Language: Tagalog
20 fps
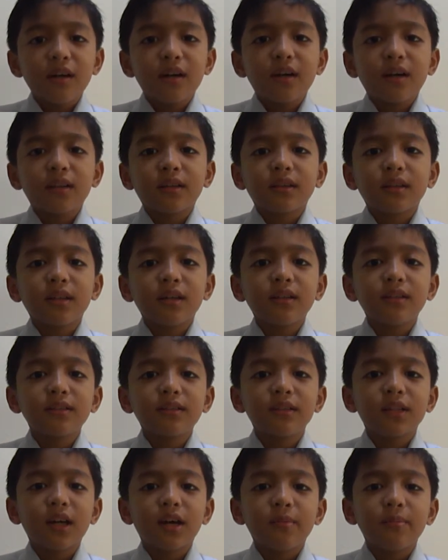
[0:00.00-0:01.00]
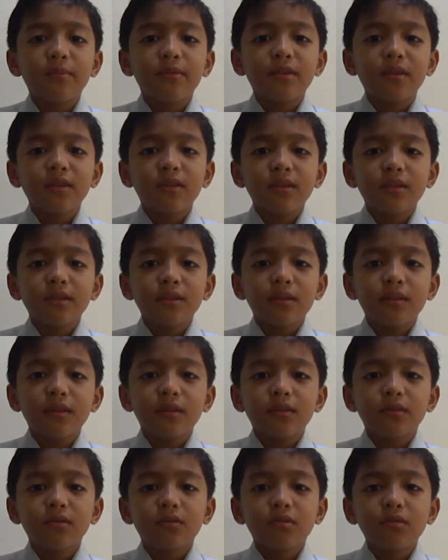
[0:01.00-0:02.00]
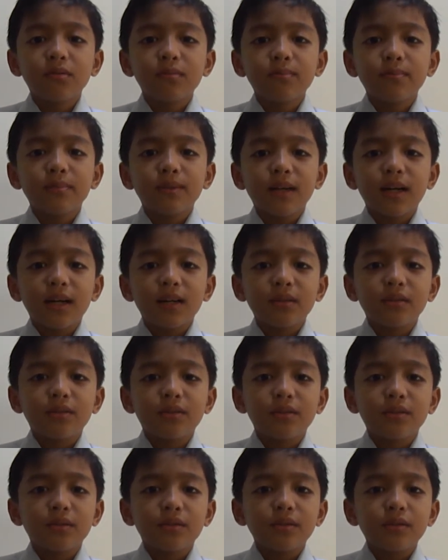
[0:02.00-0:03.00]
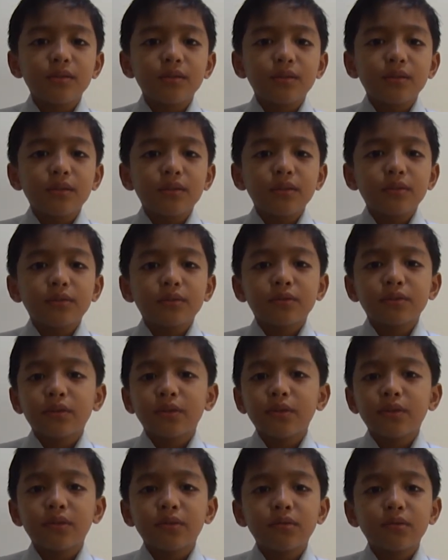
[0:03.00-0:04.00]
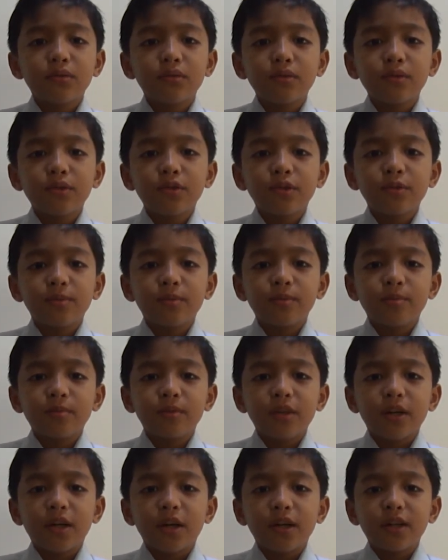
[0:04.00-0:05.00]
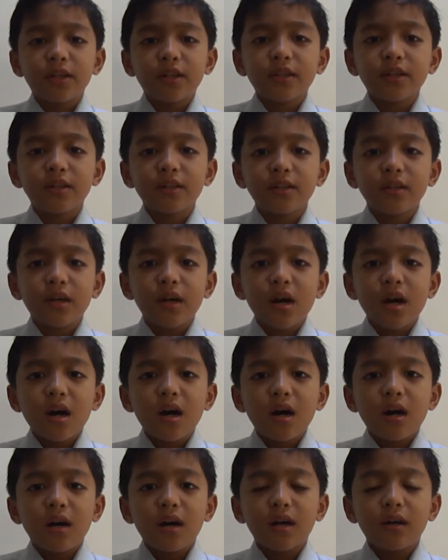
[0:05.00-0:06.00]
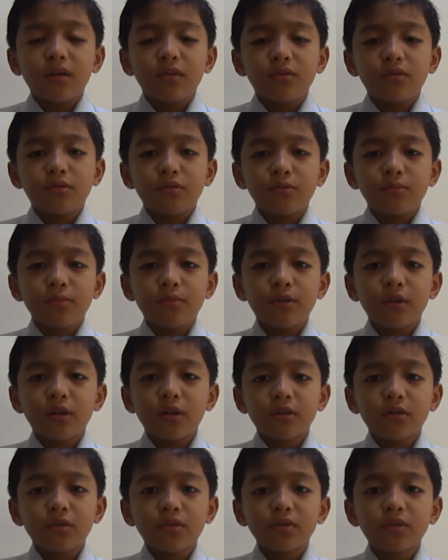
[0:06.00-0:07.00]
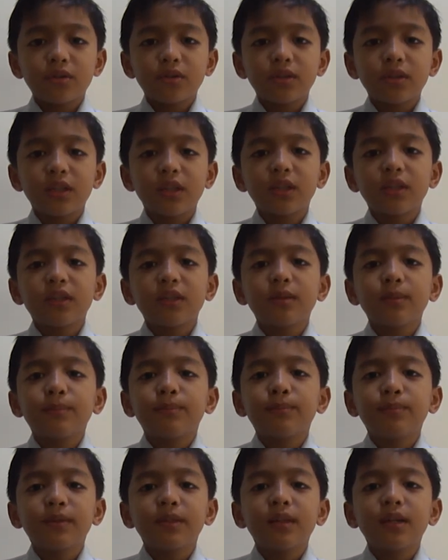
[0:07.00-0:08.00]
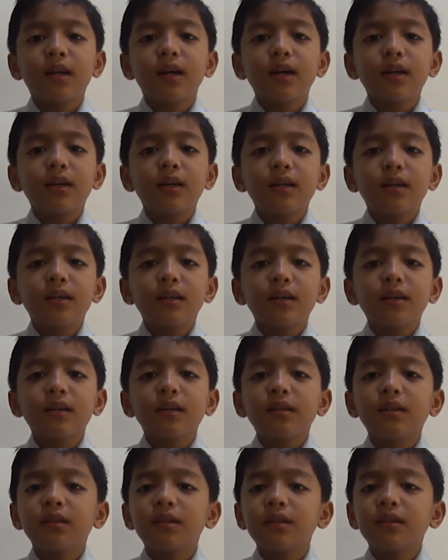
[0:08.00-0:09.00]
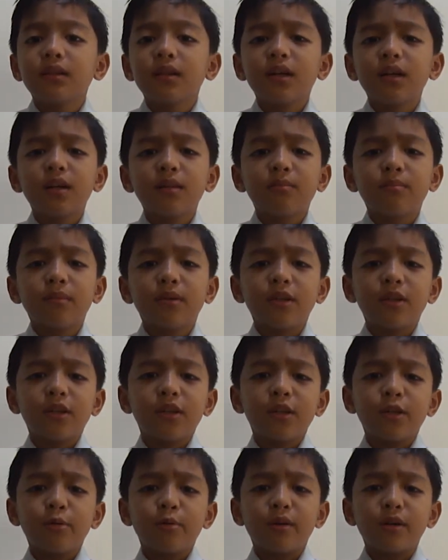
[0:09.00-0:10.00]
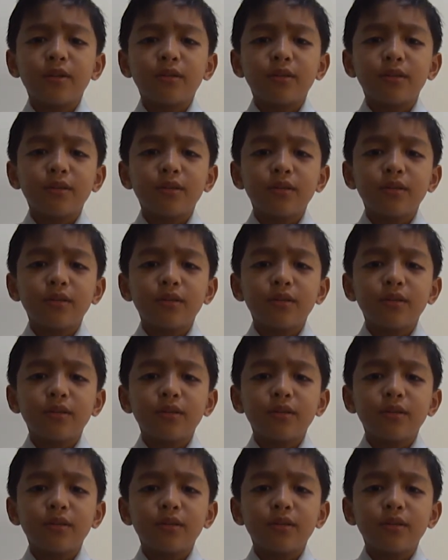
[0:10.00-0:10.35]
At ang sabi, itong piano, sa'yo ko'y bibigay. Ang kubyertos nating pilak, pintang maiwan.